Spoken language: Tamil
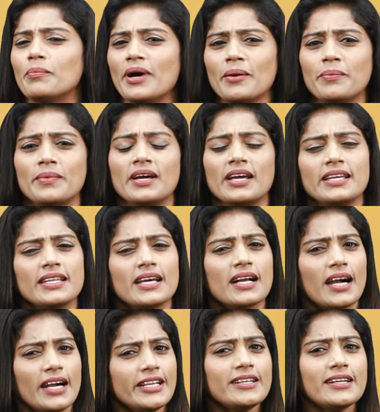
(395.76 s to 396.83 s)
மேம் இந்த
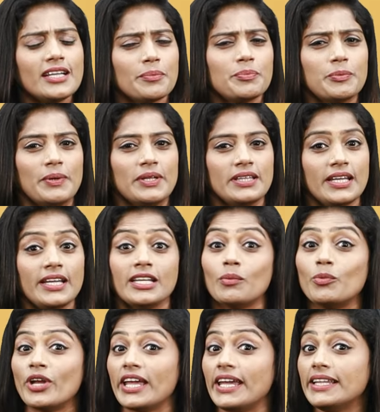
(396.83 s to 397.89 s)
கருக்கலைப்பு பற்றி
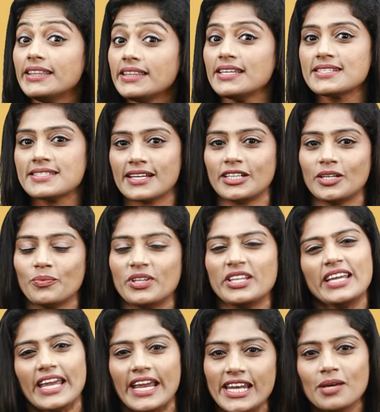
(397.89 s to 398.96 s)
நம்முடைய இந்திய சட்டம்
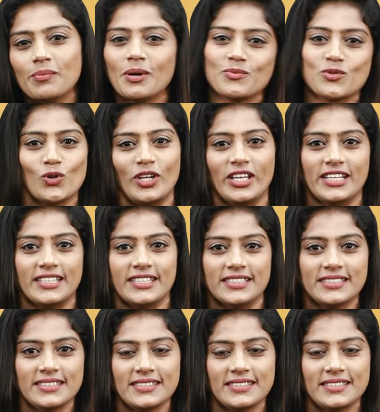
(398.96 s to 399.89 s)
வந்து என்ன மேம் சொல்லியிருக்கு